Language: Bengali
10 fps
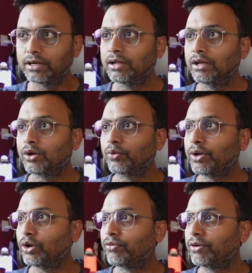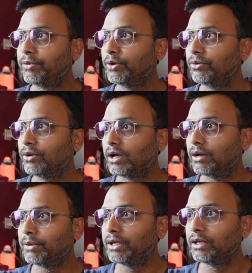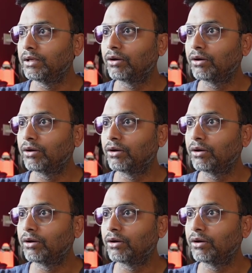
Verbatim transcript: ইউ অ্যান কুইক ওভারভিউ আমি